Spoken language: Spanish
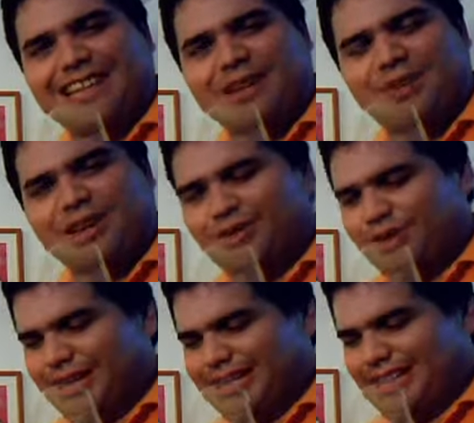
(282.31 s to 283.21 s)
digamos, de que
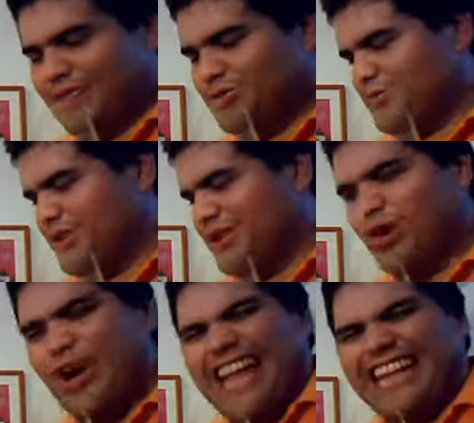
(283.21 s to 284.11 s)
no es que tienes un
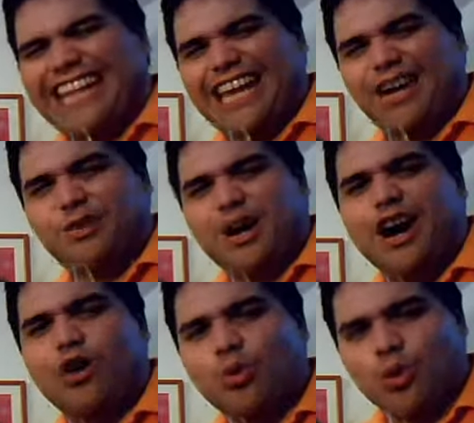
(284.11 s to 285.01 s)
vino negro a
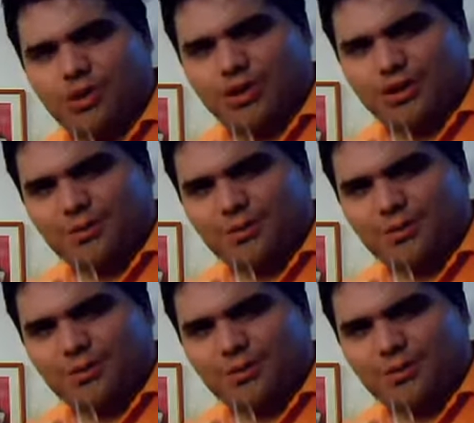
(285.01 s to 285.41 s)
juro,